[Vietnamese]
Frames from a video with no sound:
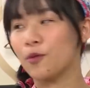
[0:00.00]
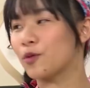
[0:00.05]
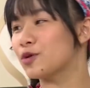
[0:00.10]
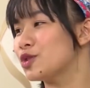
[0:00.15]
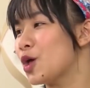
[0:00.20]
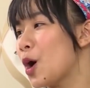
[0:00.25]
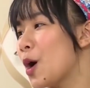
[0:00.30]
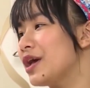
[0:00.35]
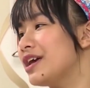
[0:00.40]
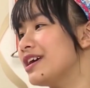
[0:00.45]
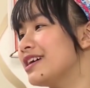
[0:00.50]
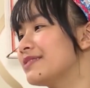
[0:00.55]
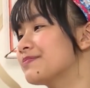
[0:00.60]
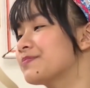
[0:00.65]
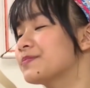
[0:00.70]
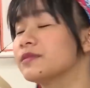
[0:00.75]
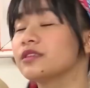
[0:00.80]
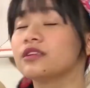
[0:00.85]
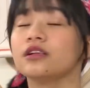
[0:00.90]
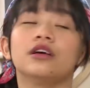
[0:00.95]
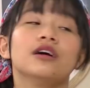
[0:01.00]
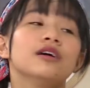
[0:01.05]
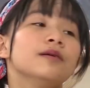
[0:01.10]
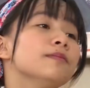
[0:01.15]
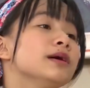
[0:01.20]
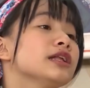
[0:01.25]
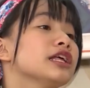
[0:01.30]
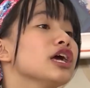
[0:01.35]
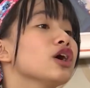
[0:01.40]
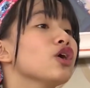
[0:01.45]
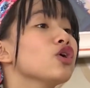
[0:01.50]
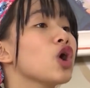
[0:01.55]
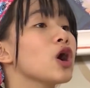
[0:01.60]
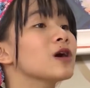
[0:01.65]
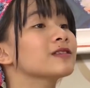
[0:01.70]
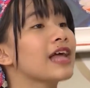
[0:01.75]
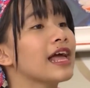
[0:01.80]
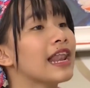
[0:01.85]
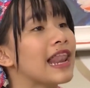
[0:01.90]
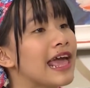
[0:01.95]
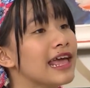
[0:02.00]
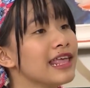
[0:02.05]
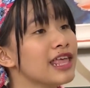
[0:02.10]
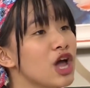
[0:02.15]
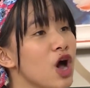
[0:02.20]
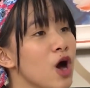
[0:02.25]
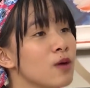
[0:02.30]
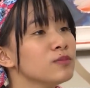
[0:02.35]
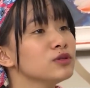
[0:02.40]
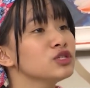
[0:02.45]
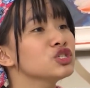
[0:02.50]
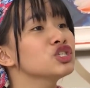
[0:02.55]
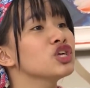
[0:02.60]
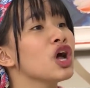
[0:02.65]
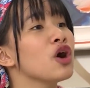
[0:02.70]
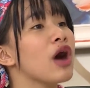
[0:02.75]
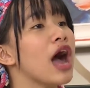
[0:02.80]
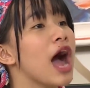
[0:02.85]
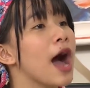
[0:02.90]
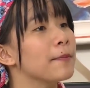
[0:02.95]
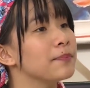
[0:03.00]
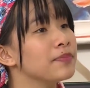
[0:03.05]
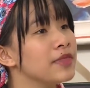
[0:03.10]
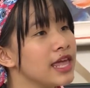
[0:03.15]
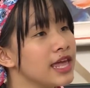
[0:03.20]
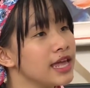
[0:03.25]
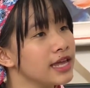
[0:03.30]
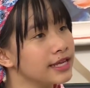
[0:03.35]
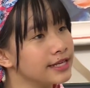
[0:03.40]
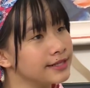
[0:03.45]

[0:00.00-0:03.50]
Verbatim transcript: phục của tôi Bên kia có còn tài lẻ gì không? Show up đi